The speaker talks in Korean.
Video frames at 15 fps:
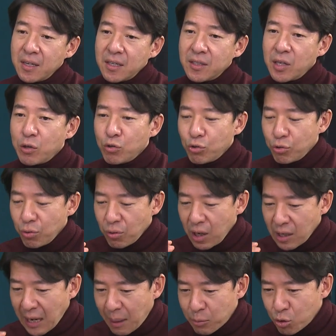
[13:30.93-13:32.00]
이제는
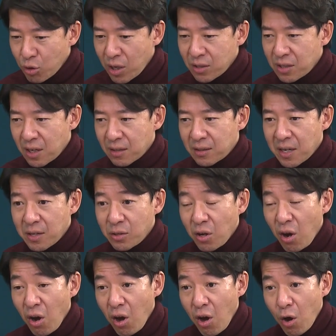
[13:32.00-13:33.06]
수요가 감소한
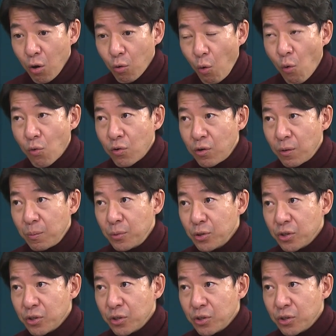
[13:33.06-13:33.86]
상태에서 공급,